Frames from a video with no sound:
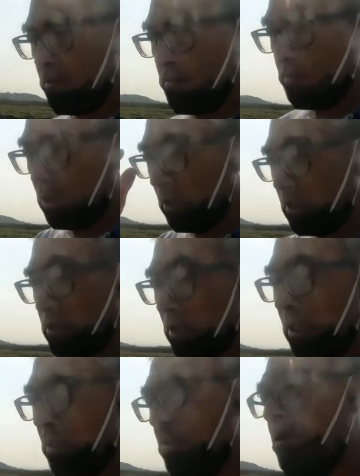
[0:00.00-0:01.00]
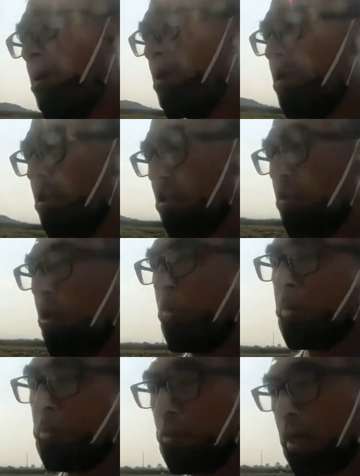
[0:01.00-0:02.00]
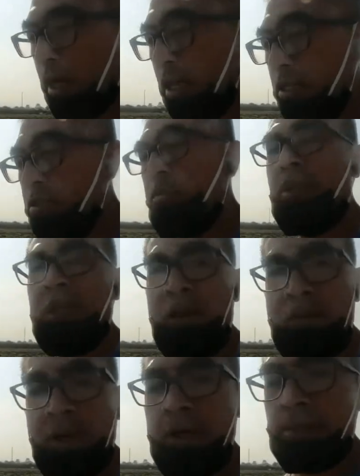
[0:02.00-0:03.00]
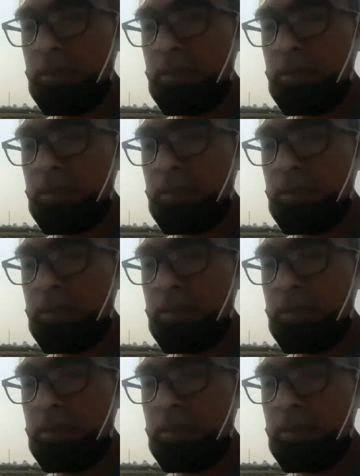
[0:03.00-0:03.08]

proyeksikan ke bawah permukaan seperti apa.